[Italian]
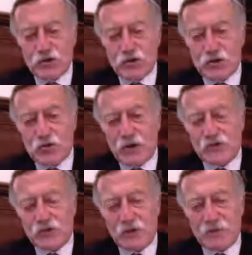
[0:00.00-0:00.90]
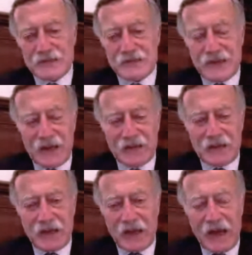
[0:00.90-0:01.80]
cioè sono i pazienti che
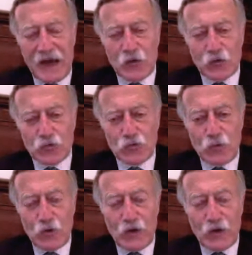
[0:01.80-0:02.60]
hanno un tumore